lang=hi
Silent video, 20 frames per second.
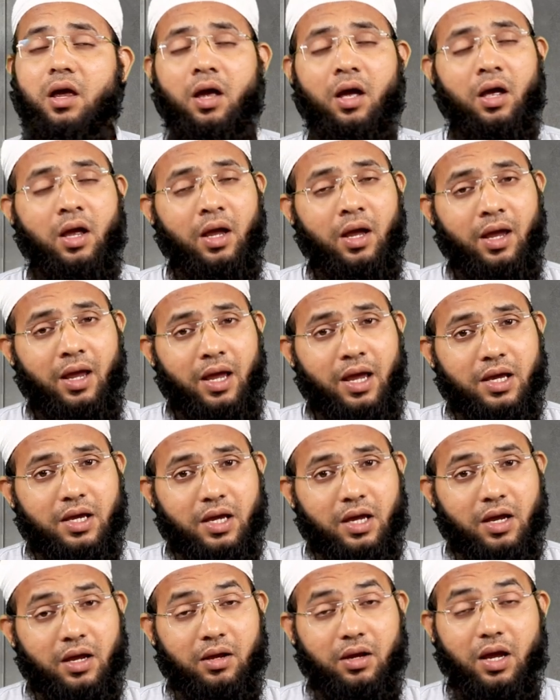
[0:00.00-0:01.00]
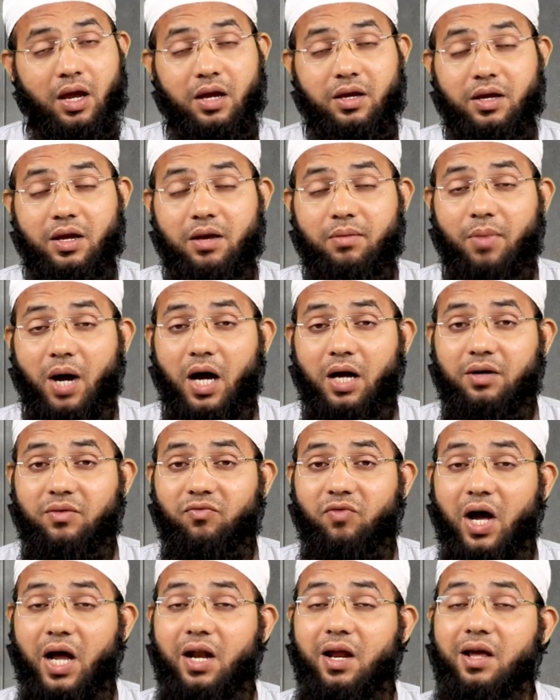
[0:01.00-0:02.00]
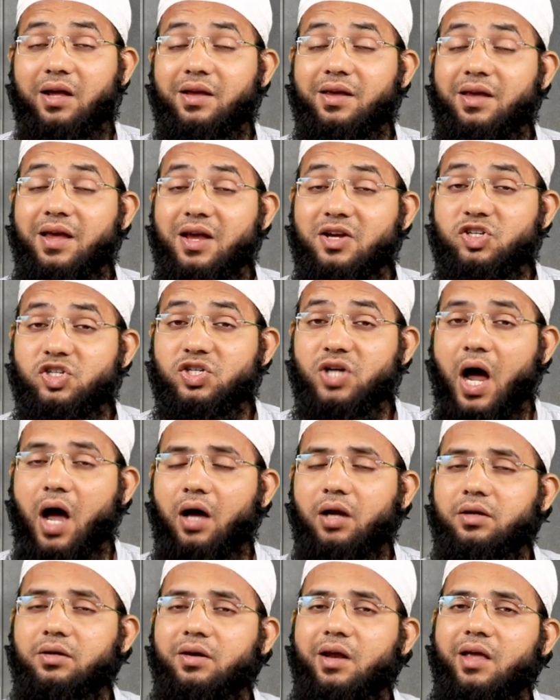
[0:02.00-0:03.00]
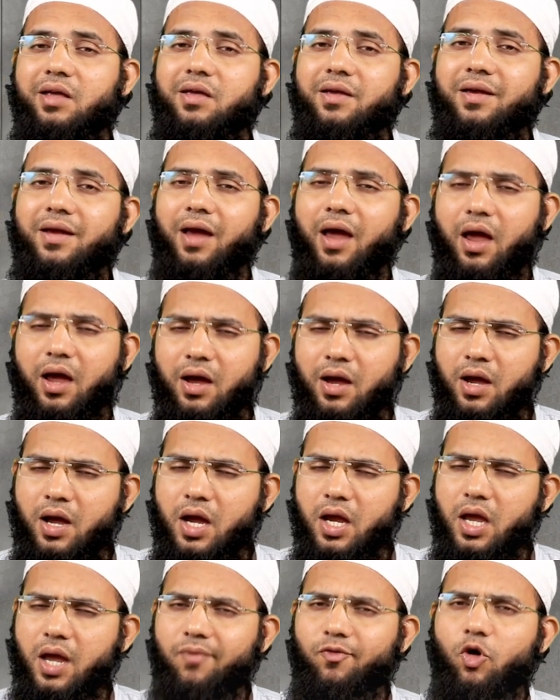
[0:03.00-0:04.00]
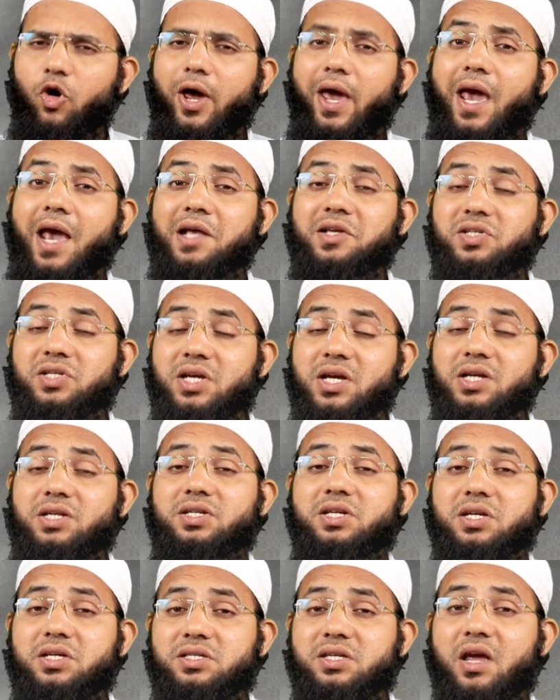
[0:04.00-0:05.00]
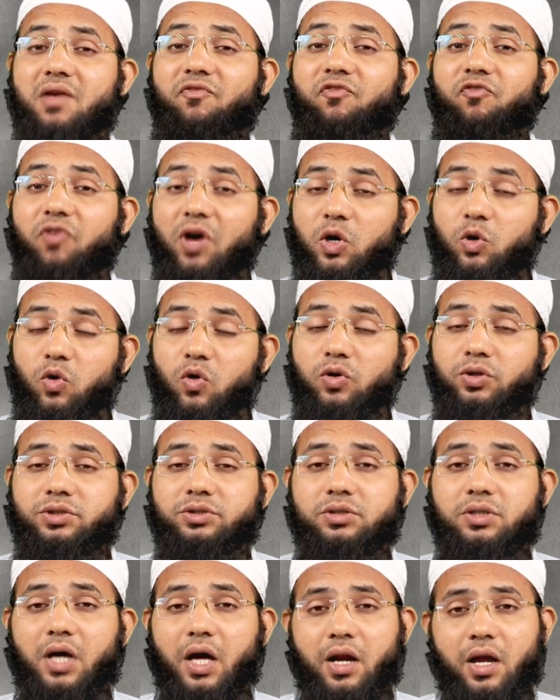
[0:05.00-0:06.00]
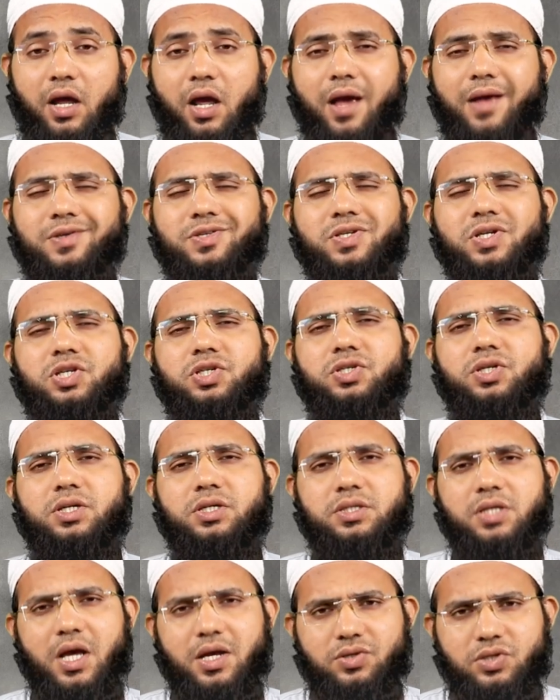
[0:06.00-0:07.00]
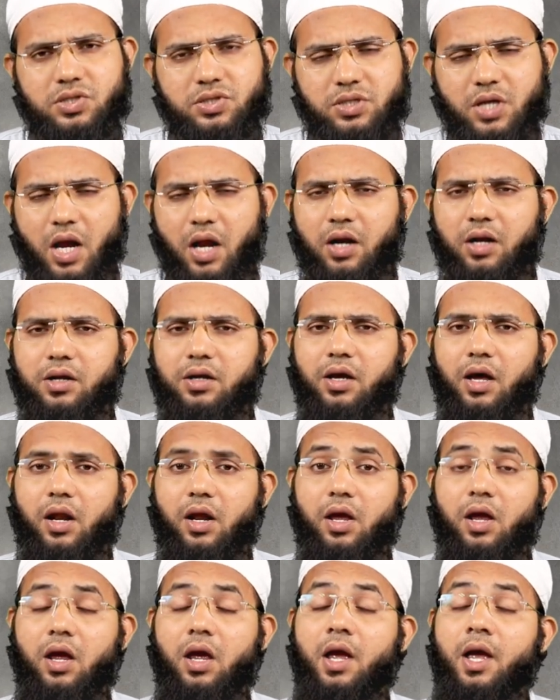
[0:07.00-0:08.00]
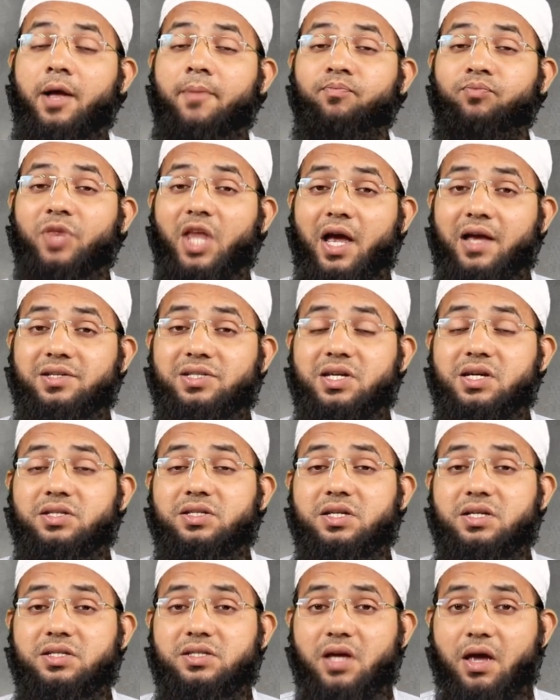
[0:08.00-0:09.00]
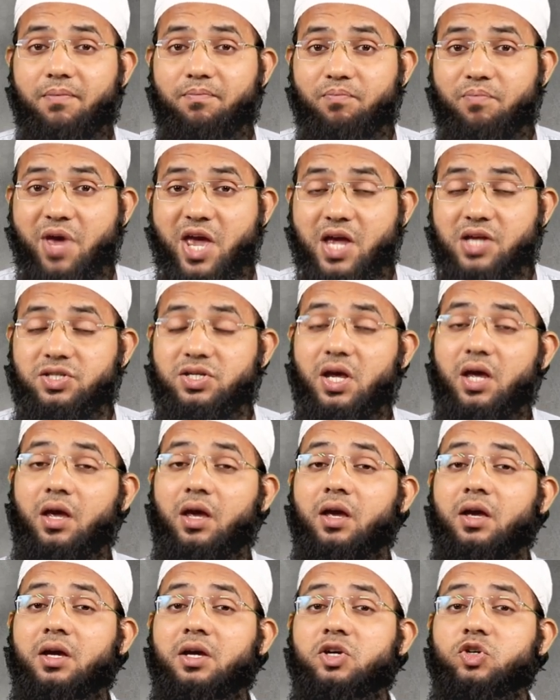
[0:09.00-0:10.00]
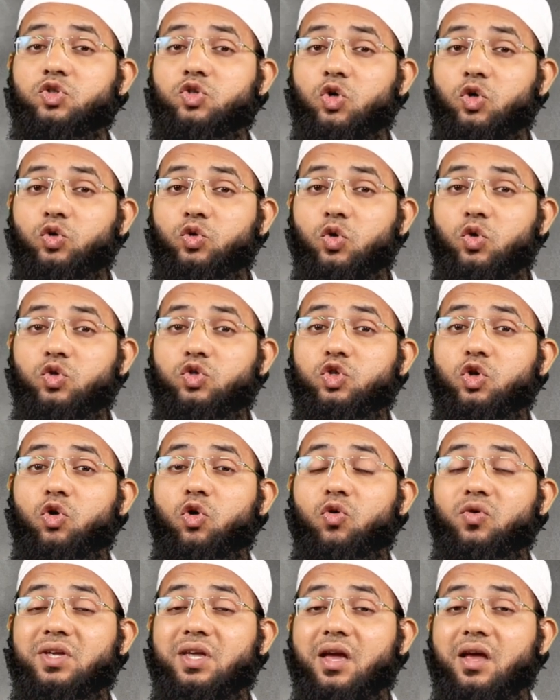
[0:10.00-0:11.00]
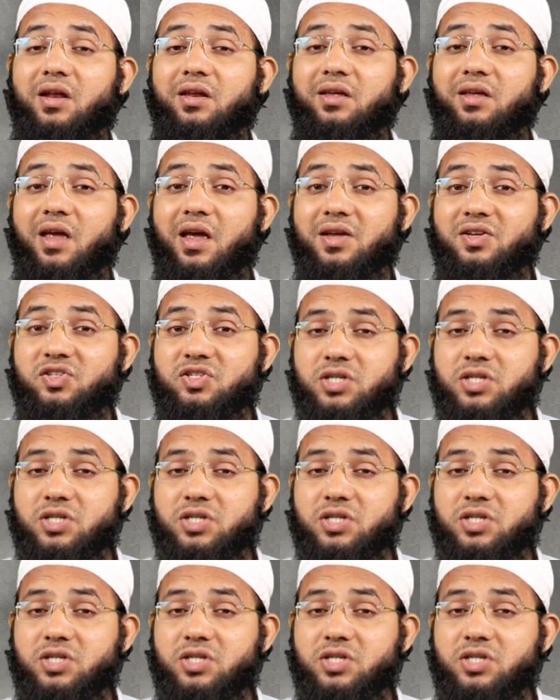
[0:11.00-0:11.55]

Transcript: है एक, एक ईमान वाले की ये शान नहीं है कि वो ऐसी चीज़ें फ़रोख्त करे ऐसी चीज़ें सेल करे ऐसी चीज़ें बेचे जो दूसरों के लिए